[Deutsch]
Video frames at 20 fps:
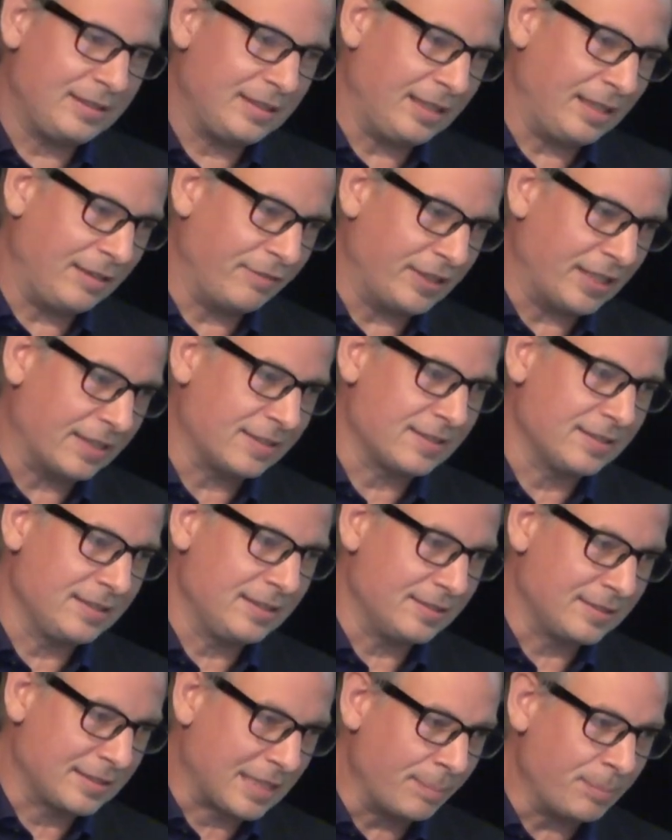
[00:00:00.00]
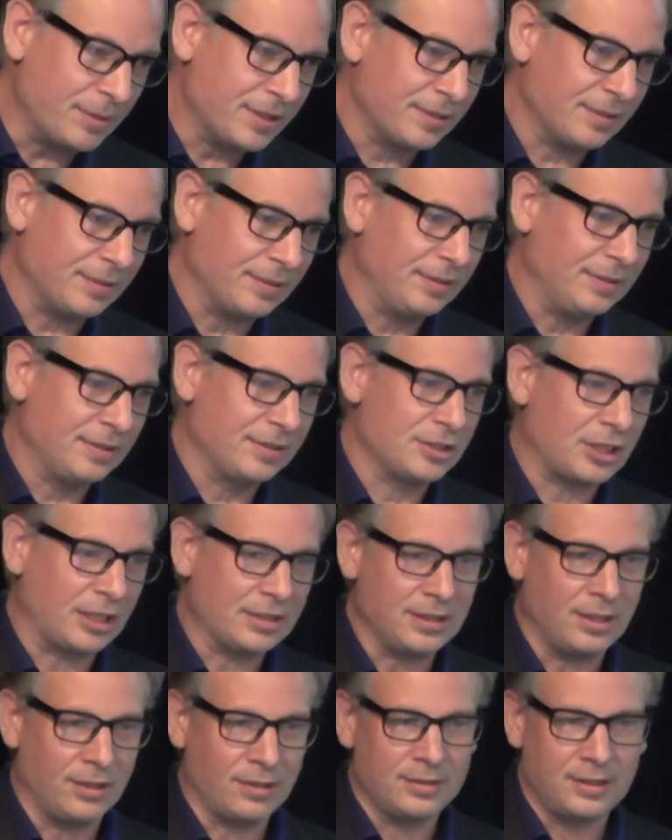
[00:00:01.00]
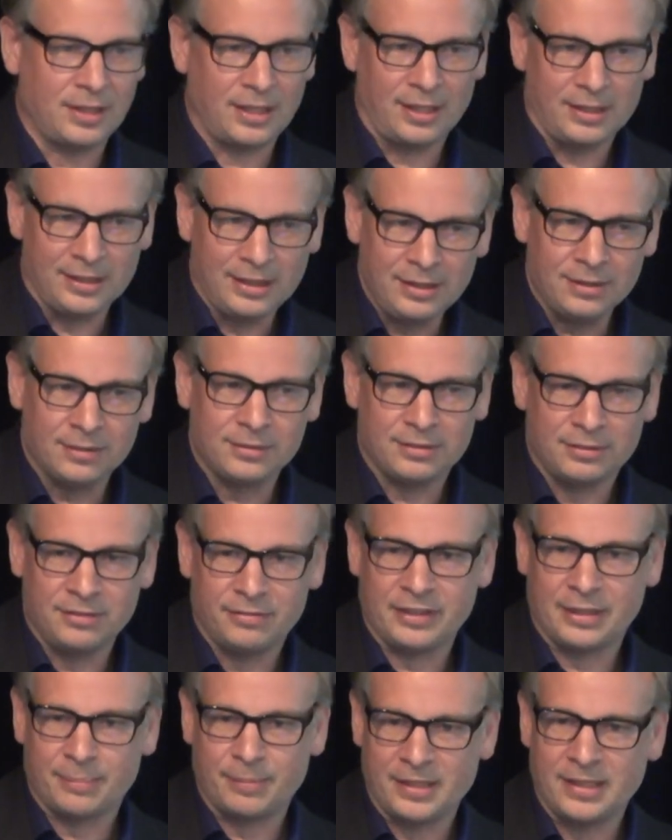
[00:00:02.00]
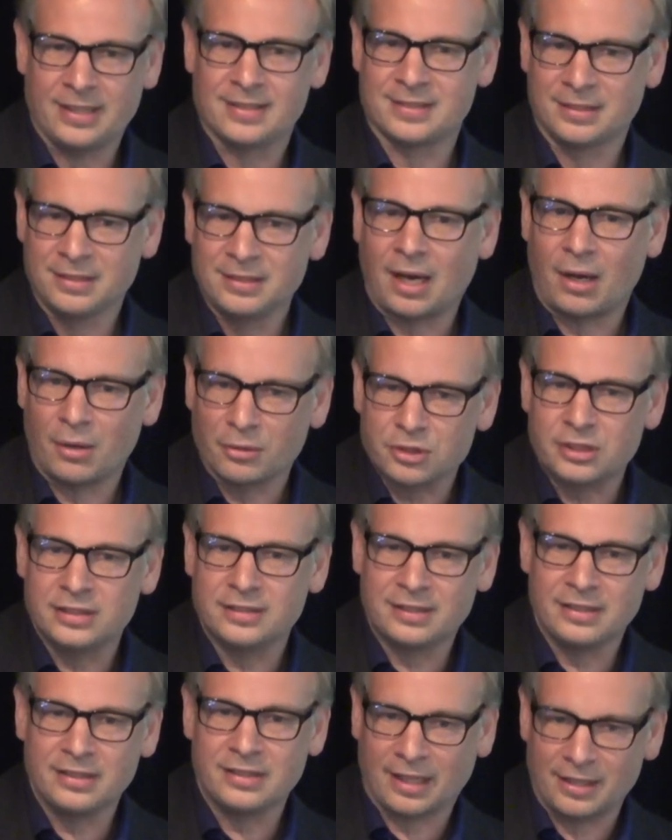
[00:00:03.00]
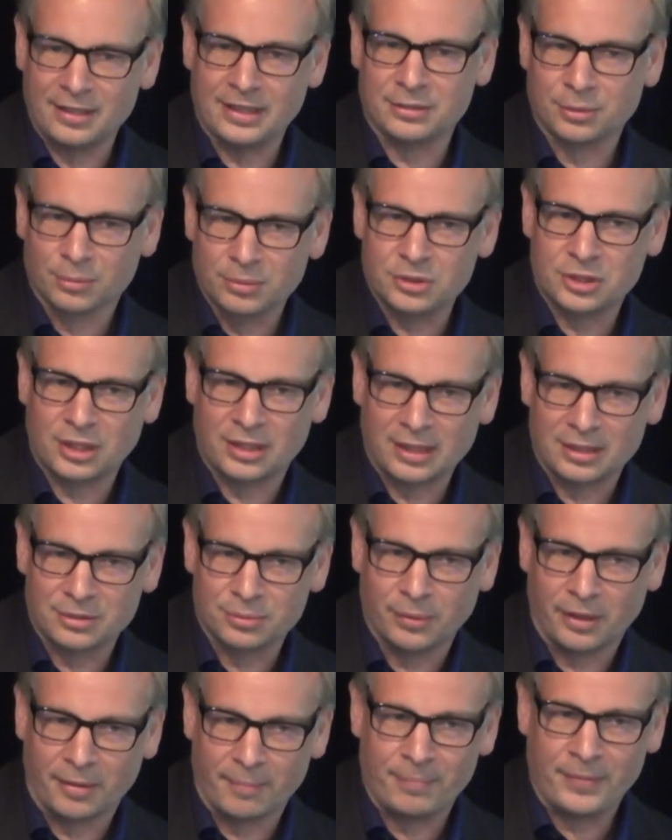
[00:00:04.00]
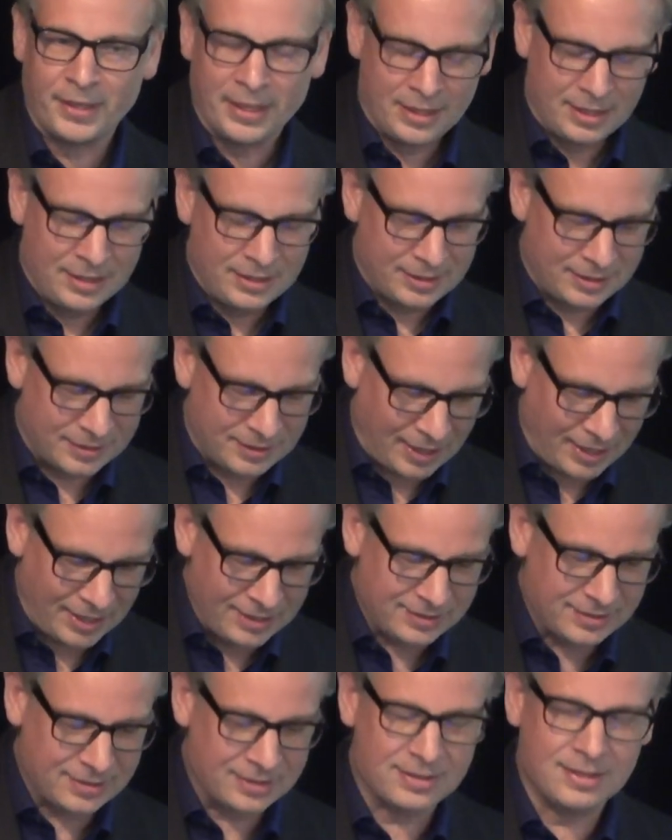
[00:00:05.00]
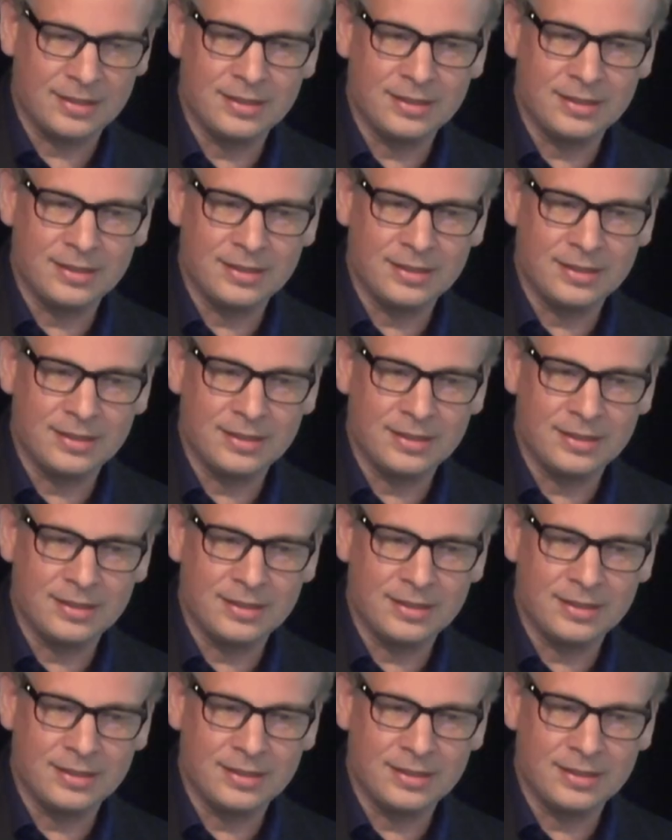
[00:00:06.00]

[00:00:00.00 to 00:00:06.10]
die Evidenzen, die es gibt, und das stand ja auch in der AI und in Wikipedia, sind ausschließlich anekdotischer Natur. Das heißt, es